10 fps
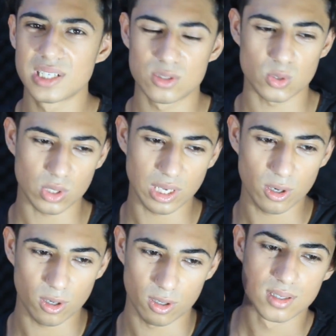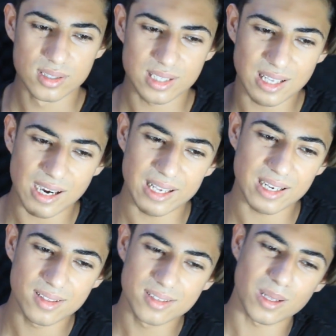Şimdi soru geliyor. Sana
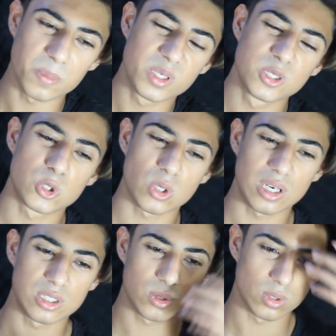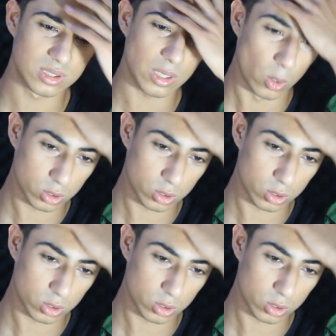hayranlarından bir kız çok aşık olsa,